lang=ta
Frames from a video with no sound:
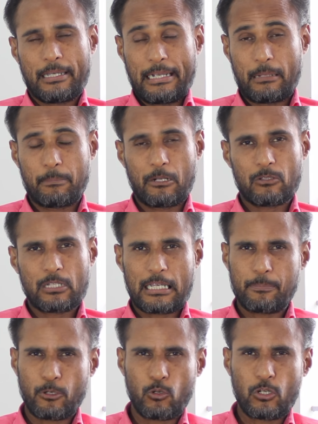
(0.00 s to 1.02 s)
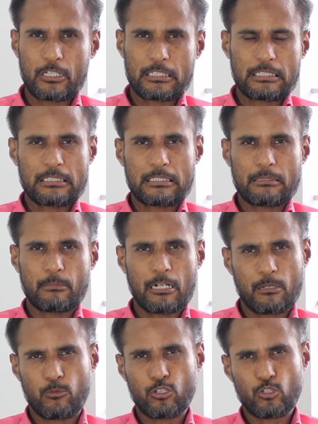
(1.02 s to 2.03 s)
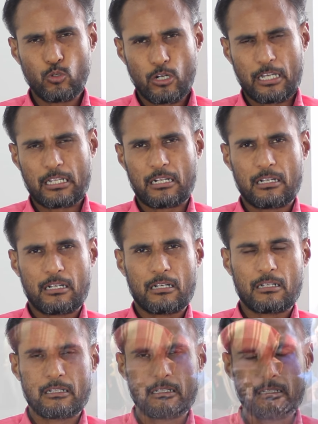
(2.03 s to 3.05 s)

எங்கள் அப்பா வந்து ஐயப்பன் கோயிலுக்கு மாலை போட்டு குருநாதராக